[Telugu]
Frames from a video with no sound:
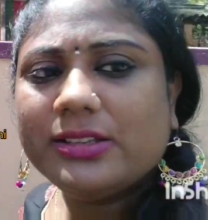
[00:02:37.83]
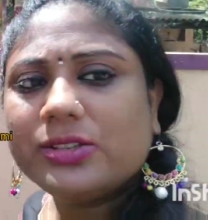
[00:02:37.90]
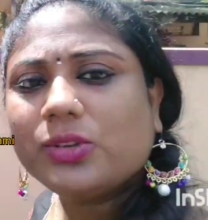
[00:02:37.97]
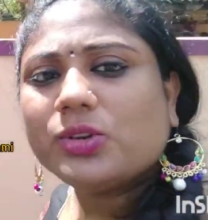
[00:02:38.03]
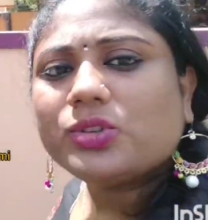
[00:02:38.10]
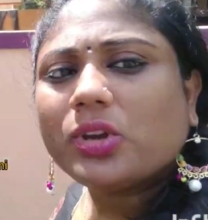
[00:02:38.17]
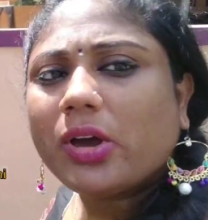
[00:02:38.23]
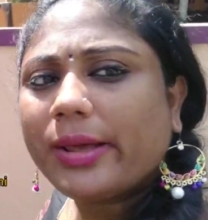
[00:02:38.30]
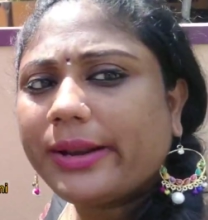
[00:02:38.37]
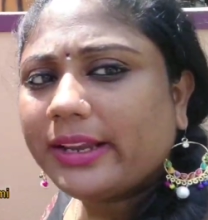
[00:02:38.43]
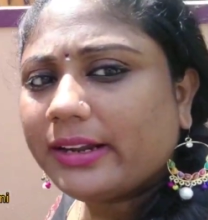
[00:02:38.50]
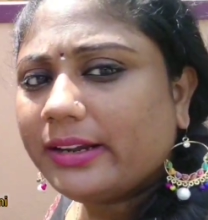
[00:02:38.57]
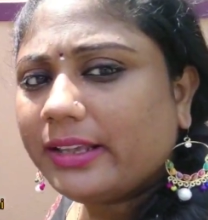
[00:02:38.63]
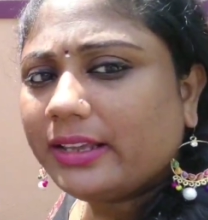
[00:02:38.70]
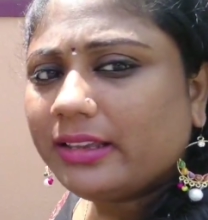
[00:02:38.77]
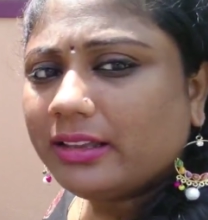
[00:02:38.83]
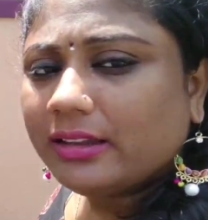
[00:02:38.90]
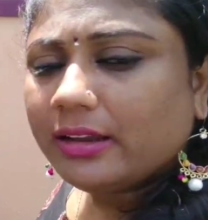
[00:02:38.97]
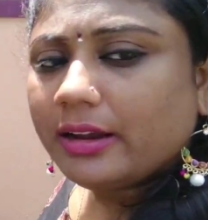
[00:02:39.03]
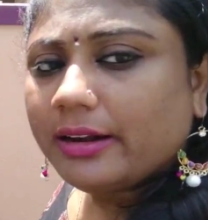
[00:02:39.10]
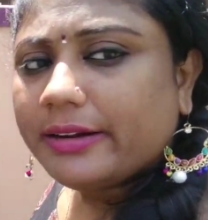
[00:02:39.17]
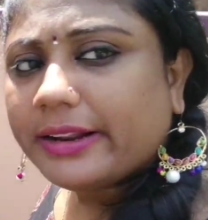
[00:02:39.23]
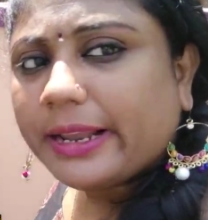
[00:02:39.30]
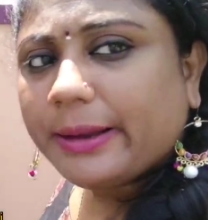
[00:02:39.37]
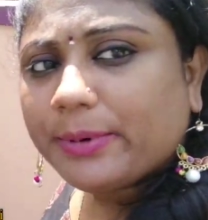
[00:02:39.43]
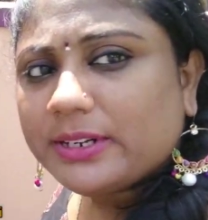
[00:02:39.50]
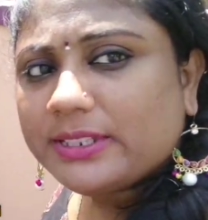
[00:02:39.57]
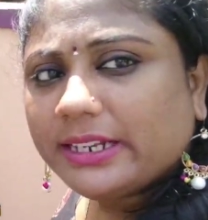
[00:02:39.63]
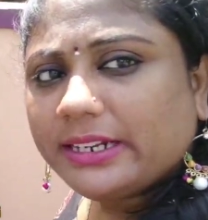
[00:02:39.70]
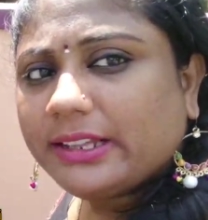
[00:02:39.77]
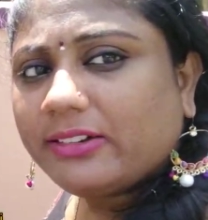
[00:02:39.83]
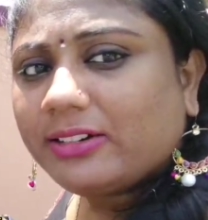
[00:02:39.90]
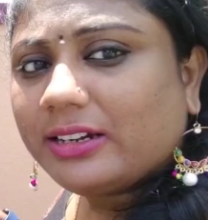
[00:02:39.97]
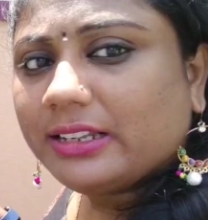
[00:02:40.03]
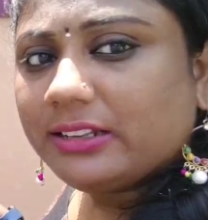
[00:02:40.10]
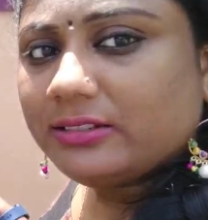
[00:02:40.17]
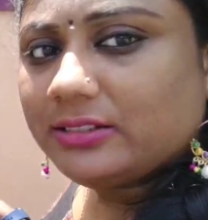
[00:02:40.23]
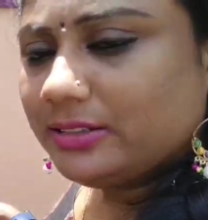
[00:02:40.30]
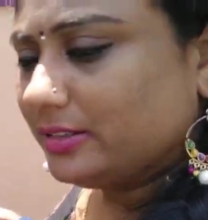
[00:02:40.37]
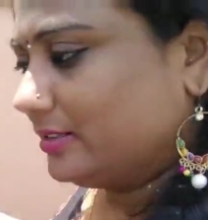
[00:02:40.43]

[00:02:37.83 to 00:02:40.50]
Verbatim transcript: సో సారీ అండి ట్రైపాడ్ సెట్ అవ్వట్లేదు